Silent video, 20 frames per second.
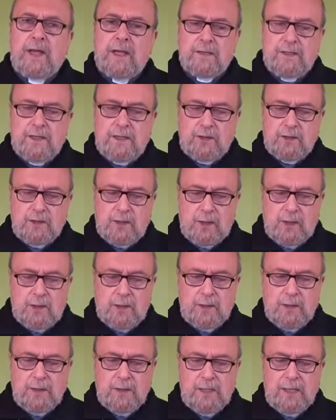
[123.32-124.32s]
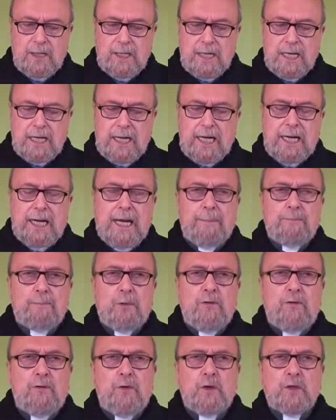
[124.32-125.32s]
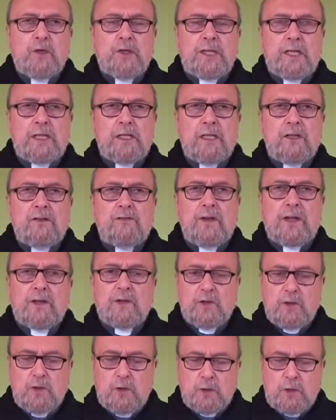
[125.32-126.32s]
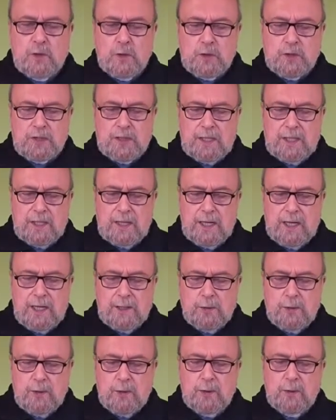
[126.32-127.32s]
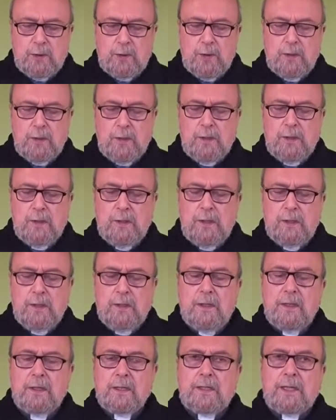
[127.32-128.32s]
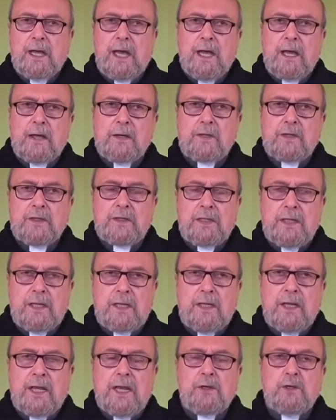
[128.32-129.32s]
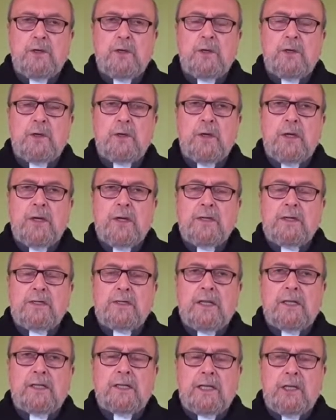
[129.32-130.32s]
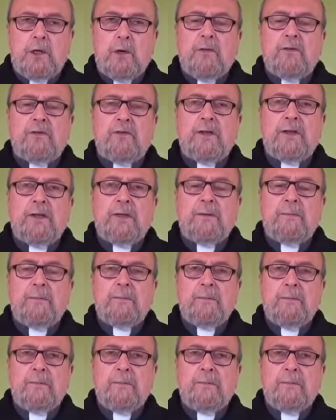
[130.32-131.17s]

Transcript: frères et sœurs, la profonde satisfaction de céder à Dieu, car céder à Dieu, c'est triompher.